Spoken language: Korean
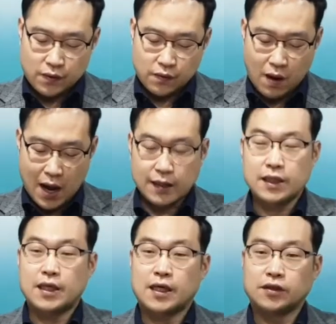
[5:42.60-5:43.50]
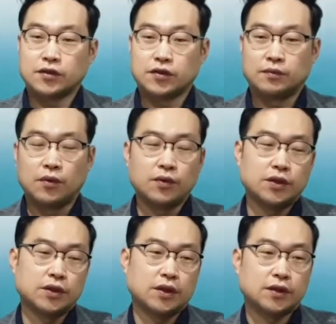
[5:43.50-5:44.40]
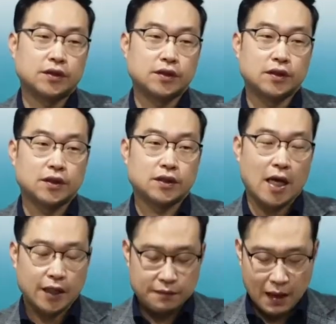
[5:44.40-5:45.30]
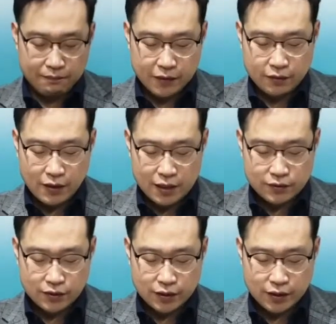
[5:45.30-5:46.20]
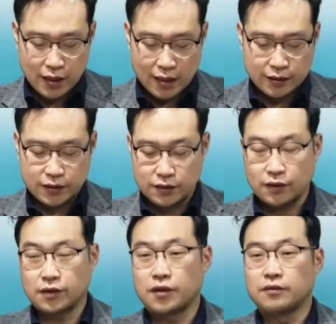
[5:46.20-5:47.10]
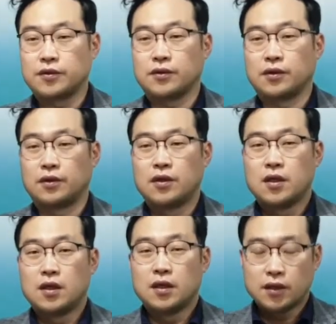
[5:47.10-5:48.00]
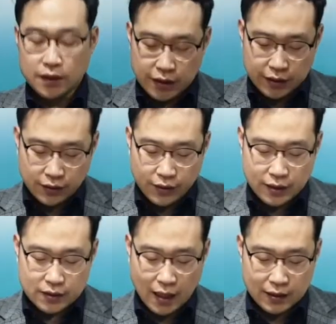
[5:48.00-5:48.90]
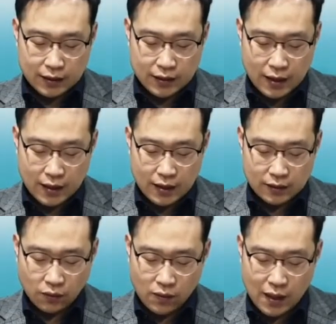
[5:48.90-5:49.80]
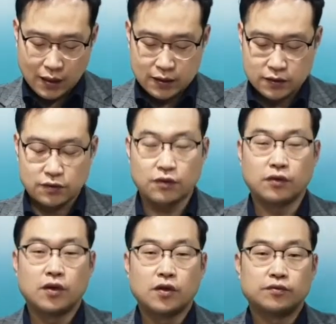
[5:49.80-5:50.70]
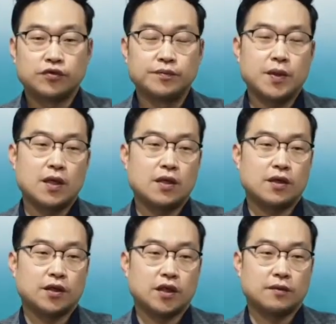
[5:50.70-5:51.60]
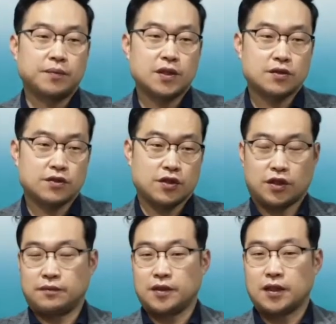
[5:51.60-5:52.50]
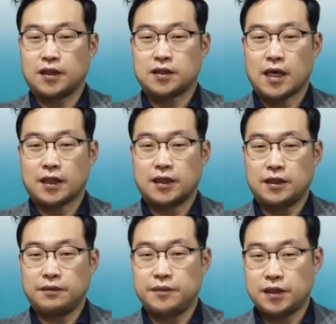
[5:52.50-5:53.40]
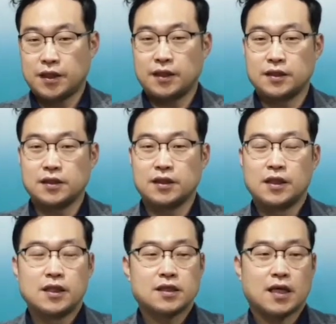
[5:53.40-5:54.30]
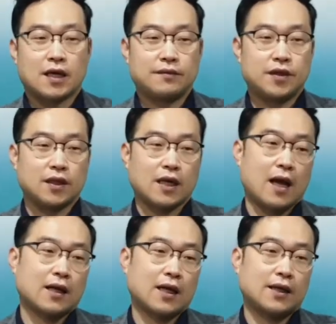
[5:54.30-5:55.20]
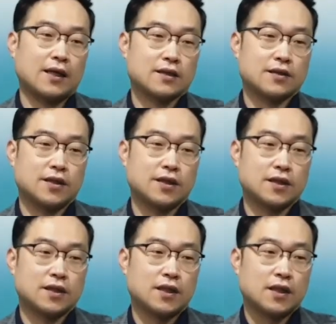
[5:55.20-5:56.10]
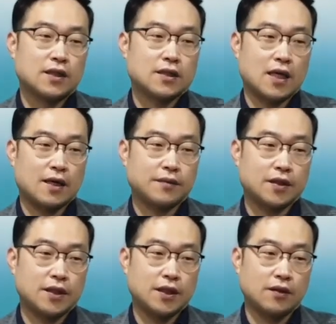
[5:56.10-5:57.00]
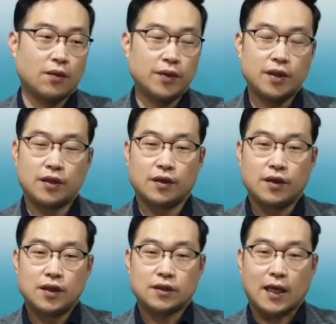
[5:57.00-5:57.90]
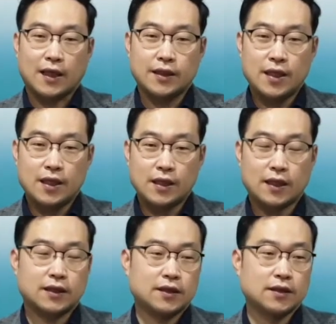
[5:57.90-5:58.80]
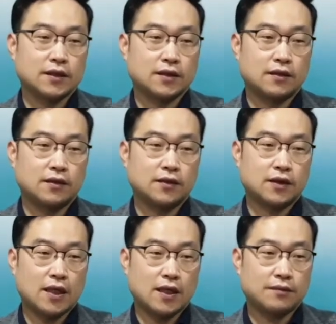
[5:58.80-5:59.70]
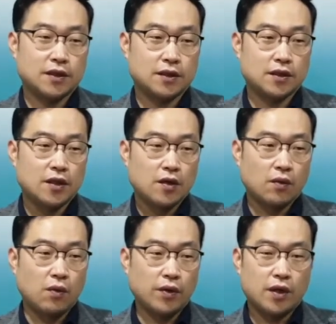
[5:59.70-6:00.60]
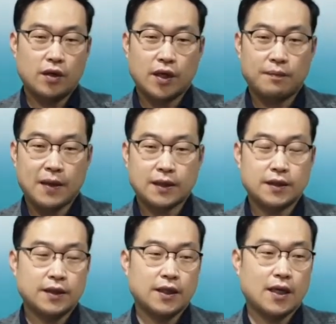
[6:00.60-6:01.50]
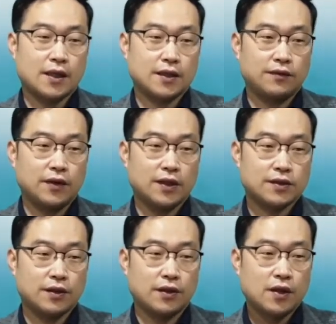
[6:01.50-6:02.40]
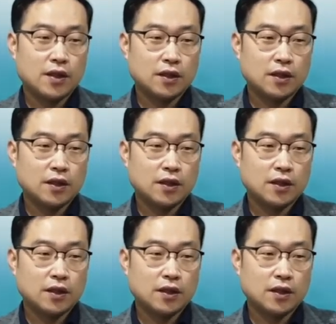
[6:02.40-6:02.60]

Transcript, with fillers: 왕이라고 모든 것을 자기 맘대로 할 수 있는 게 아니죠. 그러므로 리더의 자리에 올라갈수록 분별력이 필수적입니다. 자기 밑에 있는 사람들이 가까이에서 있는 사람들이 오히려 다니엘 같은 그런 사람들을 공경에 빠뜨리게 하기 위해서